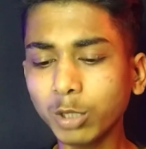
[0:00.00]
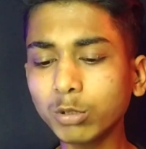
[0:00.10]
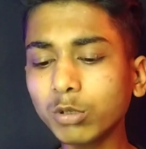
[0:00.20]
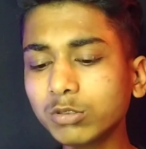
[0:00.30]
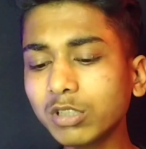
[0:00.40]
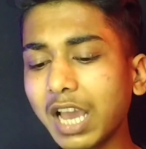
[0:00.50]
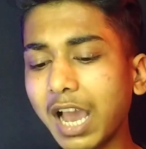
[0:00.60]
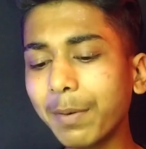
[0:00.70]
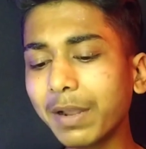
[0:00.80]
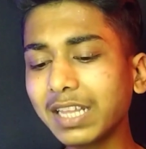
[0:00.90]
तो दोस्तों
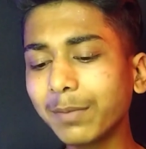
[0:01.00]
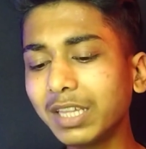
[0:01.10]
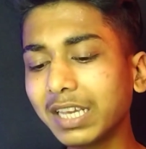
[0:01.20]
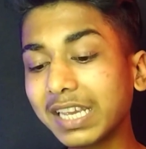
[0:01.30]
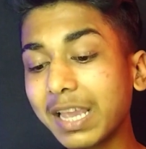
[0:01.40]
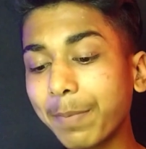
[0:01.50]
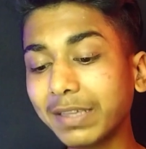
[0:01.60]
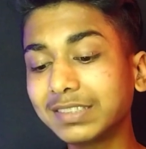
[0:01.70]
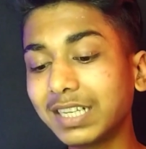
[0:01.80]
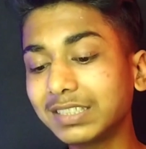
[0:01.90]
यहाँ पर आज हम देखेंगे
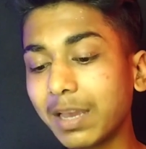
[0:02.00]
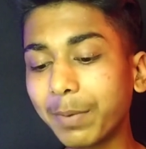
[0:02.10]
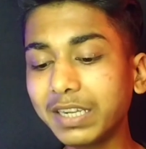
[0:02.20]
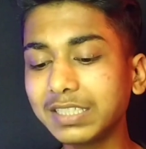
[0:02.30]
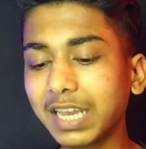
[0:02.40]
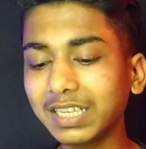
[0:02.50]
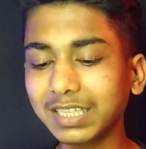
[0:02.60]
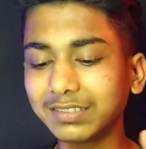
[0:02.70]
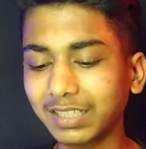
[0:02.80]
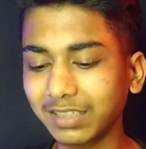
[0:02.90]
पेंसिल से यहाँ पर डिजाइन
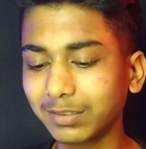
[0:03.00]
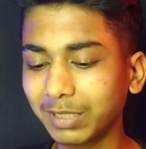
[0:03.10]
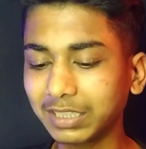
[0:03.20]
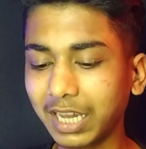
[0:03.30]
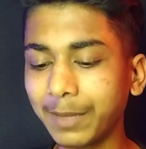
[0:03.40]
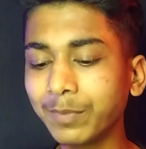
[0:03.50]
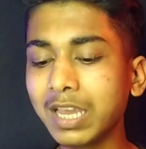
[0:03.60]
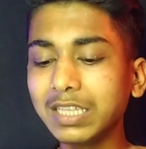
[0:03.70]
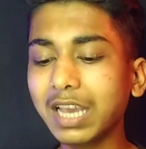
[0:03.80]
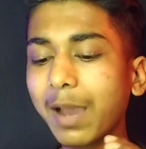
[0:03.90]
किस तरह से बनता है
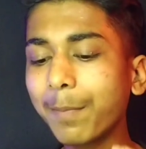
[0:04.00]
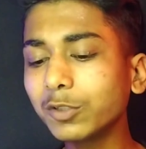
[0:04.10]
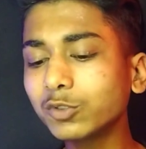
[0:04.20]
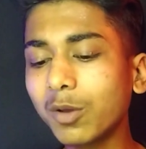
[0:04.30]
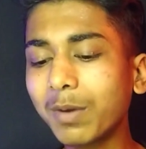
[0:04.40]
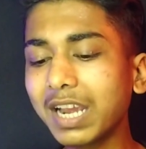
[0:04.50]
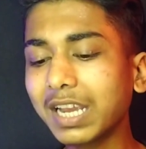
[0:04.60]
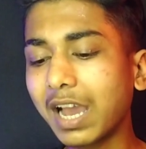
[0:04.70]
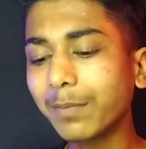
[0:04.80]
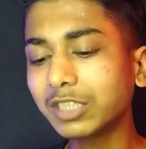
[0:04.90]
यहाँ पर दोस्तों हमारा
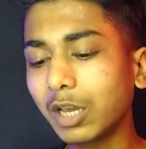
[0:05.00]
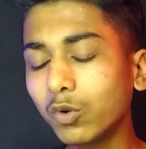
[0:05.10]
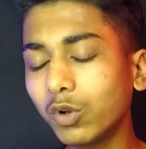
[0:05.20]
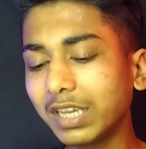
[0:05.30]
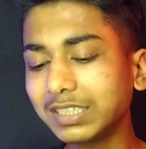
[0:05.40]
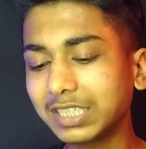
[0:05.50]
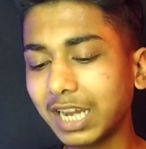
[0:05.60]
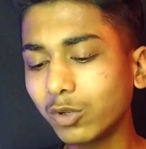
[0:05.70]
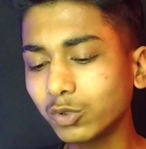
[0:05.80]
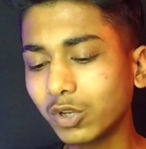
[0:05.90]
काम चालू होना
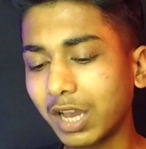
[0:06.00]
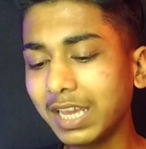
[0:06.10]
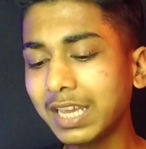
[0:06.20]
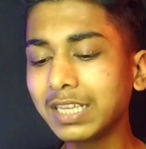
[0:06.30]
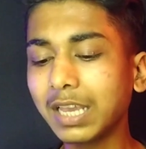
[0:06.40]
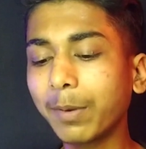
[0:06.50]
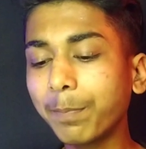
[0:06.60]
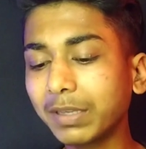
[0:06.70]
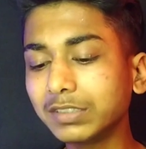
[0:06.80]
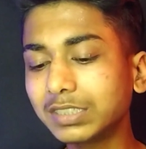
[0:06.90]
स्टार्ट हो चुका है यहाँ पर
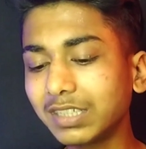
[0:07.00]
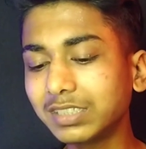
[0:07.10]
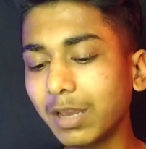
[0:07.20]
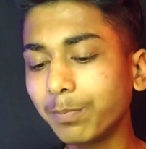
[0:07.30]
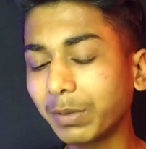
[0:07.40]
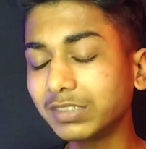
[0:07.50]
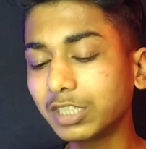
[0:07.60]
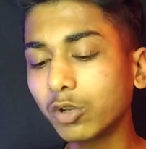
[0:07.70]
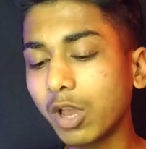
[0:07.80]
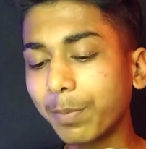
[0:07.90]
पेंसिल से
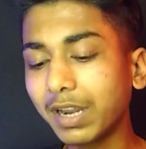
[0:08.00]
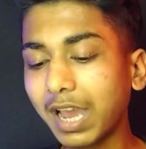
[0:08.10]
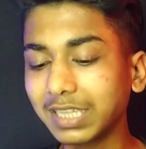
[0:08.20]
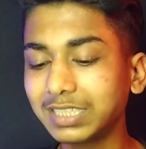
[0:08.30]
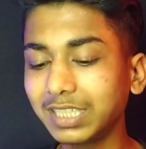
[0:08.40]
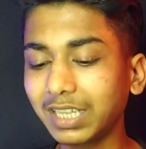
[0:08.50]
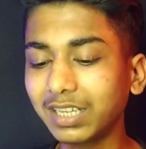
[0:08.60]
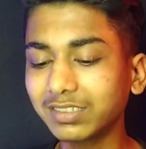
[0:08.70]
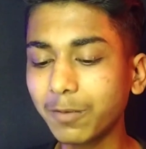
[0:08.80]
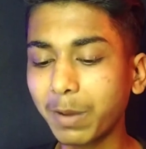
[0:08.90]
पेंसिल को यहाँ पर अच्छी
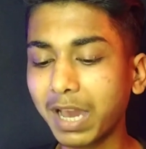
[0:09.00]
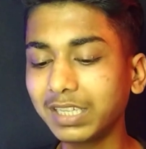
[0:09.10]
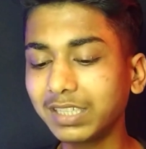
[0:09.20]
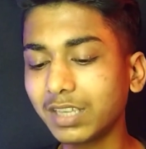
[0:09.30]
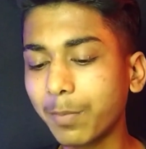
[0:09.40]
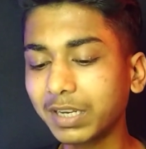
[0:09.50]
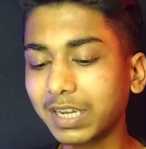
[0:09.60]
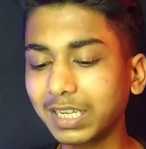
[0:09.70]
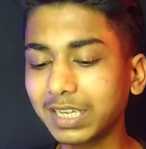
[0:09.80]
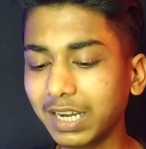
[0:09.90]
तरीके से बारीकी से यहाँ पर
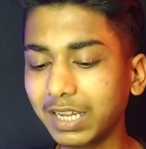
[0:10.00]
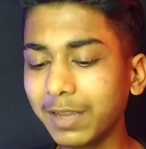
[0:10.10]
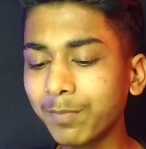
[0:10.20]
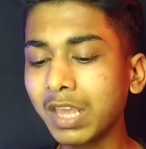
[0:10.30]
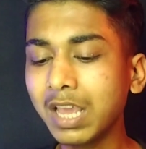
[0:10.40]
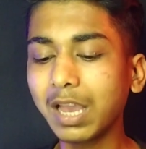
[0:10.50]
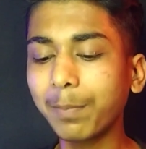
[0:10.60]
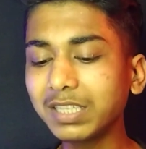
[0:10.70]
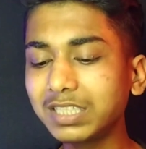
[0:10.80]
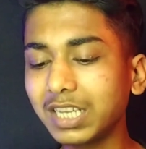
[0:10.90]
कट कर रहे हैं
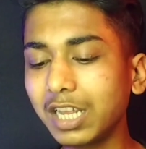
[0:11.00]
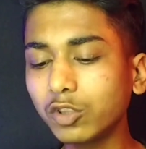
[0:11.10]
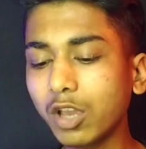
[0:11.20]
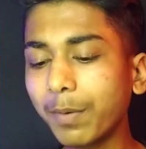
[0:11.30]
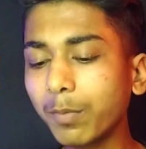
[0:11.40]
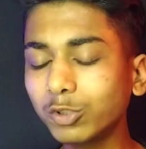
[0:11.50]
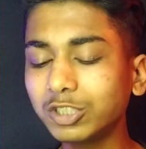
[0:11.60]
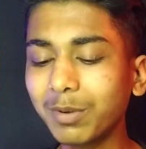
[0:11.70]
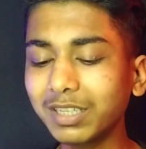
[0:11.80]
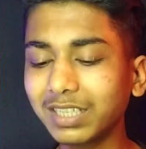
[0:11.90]
यहाँ पर चेन तो यहाँ पर
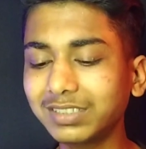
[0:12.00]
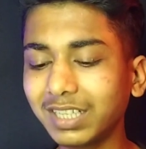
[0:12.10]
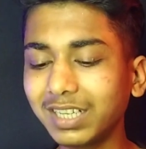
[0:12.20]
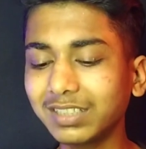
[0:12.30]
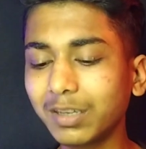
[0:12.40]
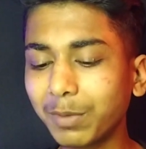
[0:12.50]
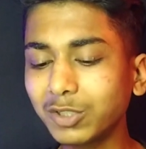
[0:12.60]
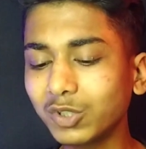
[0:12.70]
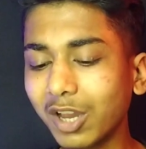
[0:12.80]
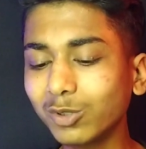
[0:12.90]
बहुत ज़बरदस्त तरीके से
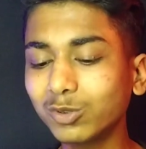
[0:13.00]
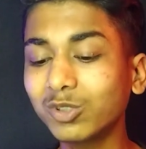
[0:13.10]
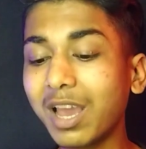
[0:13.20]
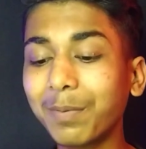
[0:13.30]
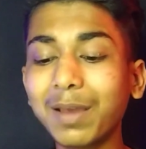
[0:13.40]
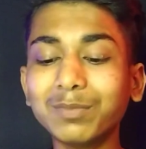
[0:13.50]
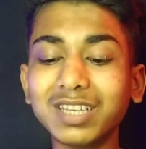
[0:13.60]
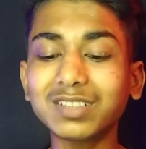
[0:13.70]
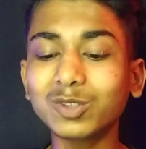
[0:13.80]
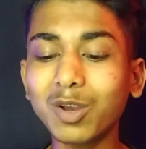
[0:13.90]
बन चुका है दोस्तों यहाँ पर आप
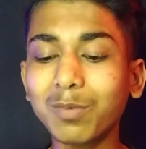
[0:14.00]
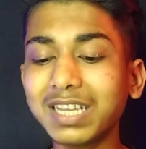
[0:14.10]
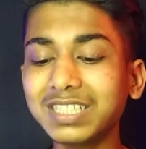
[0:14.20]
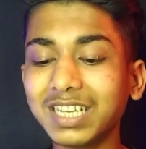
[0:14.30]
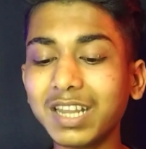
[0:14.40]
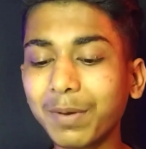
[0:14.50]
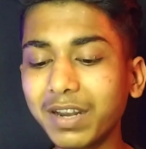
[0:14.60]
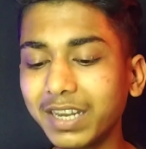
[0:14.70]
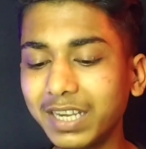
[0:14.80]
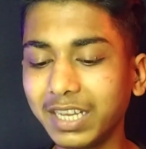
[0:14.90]
देख सकते हो हमारा चेन यहाँ
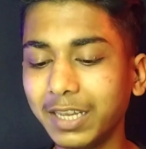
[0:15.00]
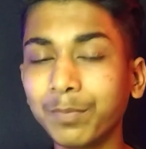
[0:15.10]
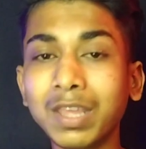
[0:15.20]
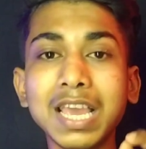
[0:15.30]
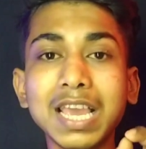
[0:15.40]
पर रेडी है